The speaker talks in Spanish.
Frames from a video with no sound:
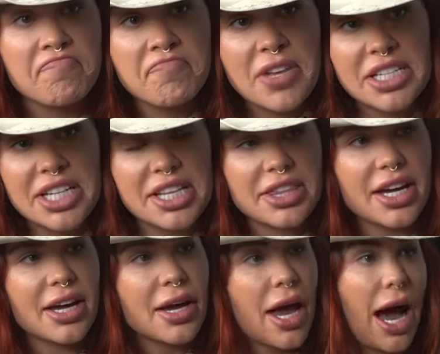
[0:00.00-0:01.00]
Es
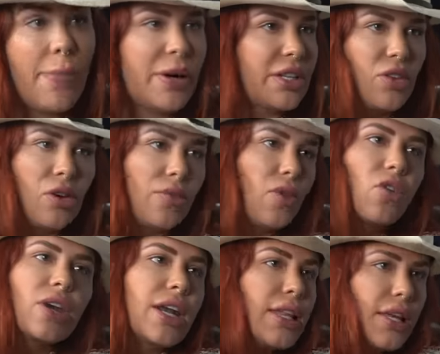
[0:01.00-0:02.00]
gente, aparte yo no hablo
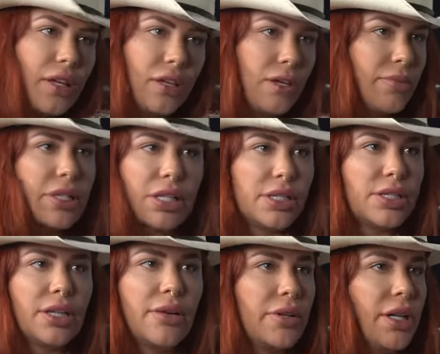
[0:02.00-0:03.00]
con nadie en mis redes,
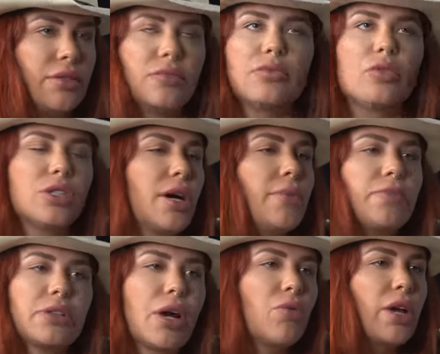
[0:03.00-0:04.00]
la verdad. O sea,
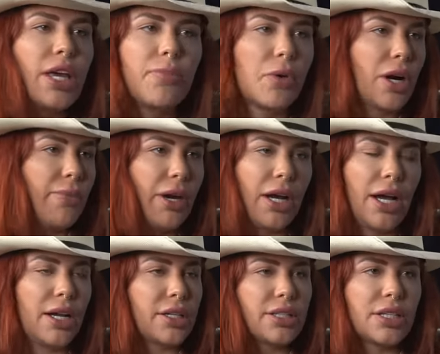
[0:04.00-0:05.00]
tengo un equipo que maneja
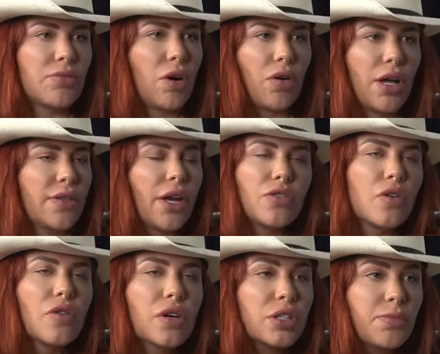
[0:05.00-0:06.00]
las redes de Coacolandia. Yo
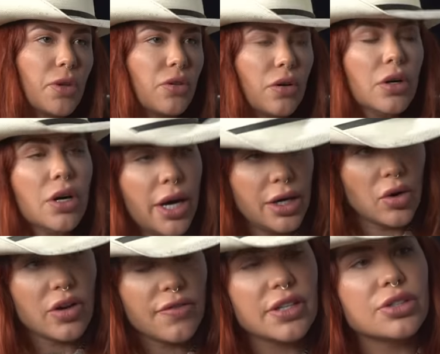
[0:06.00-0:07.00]
no respondo. En
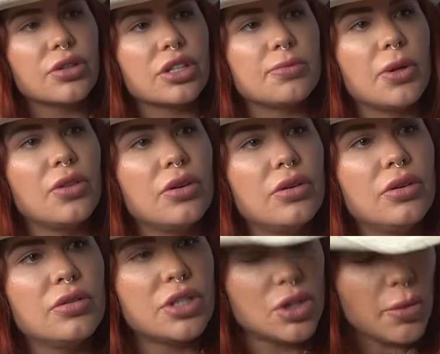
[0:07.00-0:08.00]
OnlyFans yo respondo.
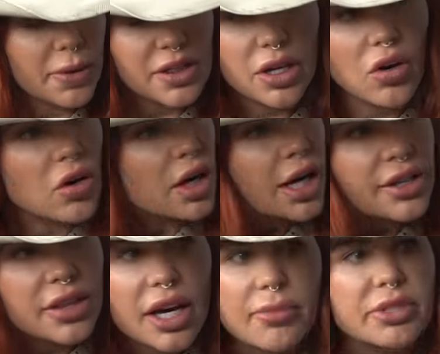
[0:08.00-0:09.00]
O sea, yo platico con la
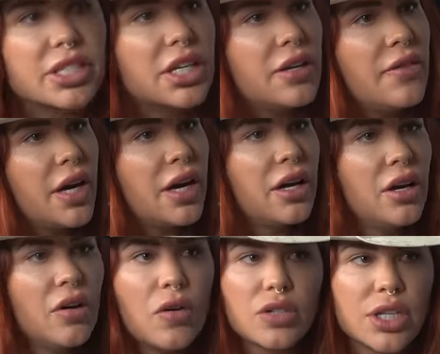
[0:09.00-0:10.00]
gente que me escribe.
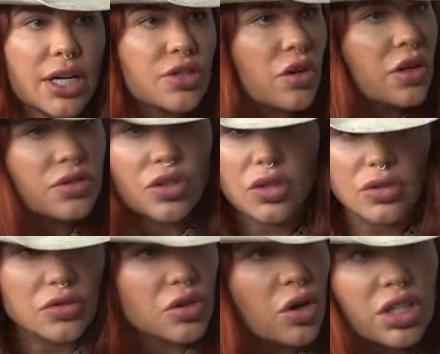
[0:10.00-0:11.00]
O sea, yo,
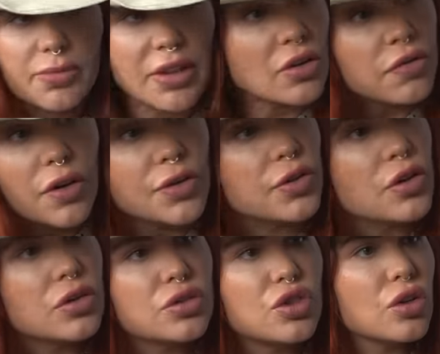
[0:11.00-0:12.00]
yo, les mando
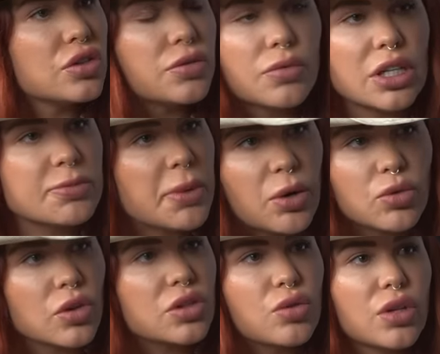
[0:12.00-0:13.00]
fotos, yo les
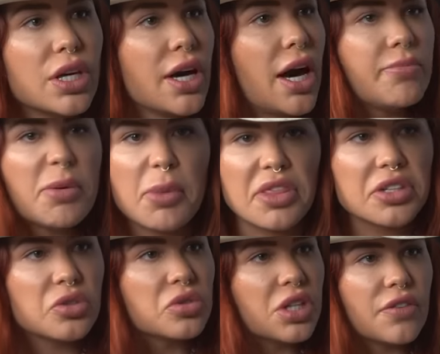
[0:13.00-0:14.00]
pregunto de su día, me mandan
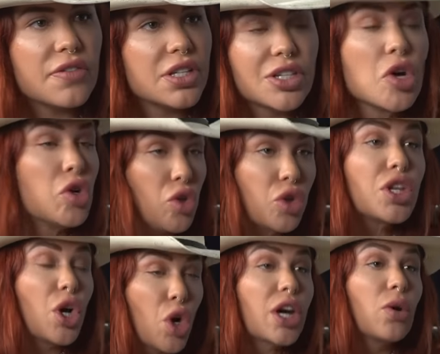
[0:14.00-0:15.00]
sus selfies. Yo
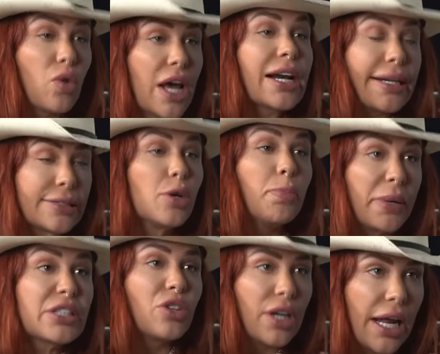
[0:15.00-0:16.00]
tengo una relación
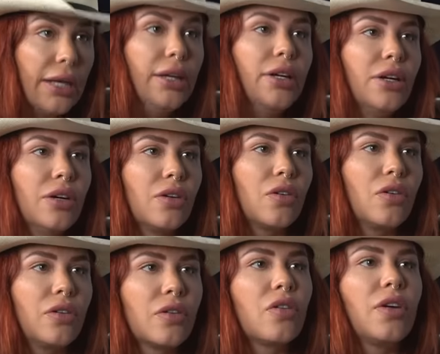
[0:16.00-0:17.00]
personal
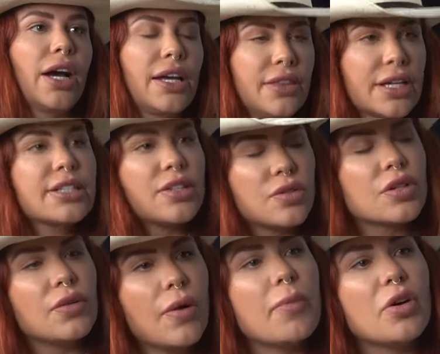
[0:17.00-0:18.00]
con, con la gente que se
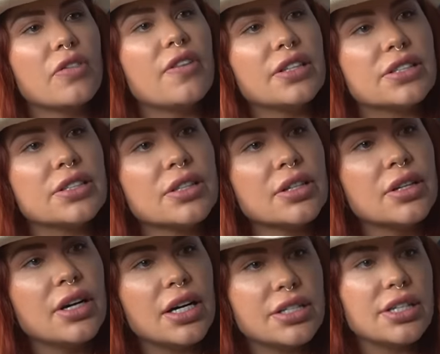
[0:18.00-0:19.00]
suscribe a mi OnlyFans.
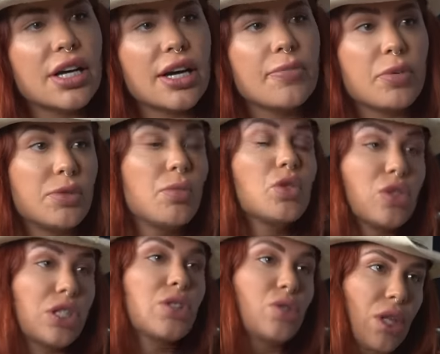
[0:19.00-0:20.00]
Así que, pues, muchos
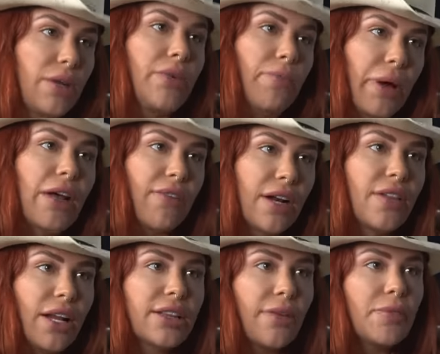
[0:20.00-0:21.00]
se suscriben para hablar
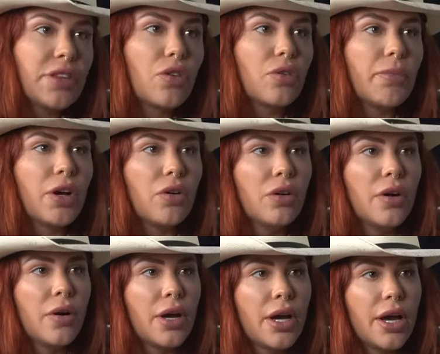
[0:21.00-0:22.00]
directamente conmigo.
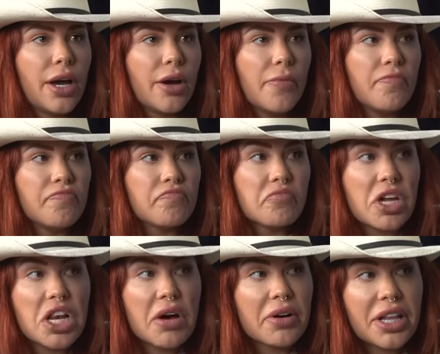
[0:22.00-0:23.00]
Em,
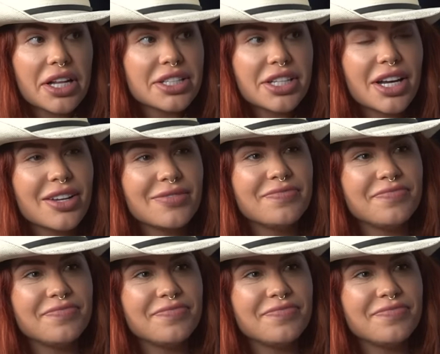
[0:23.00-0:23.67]
y la verdad es que. Porque ese chat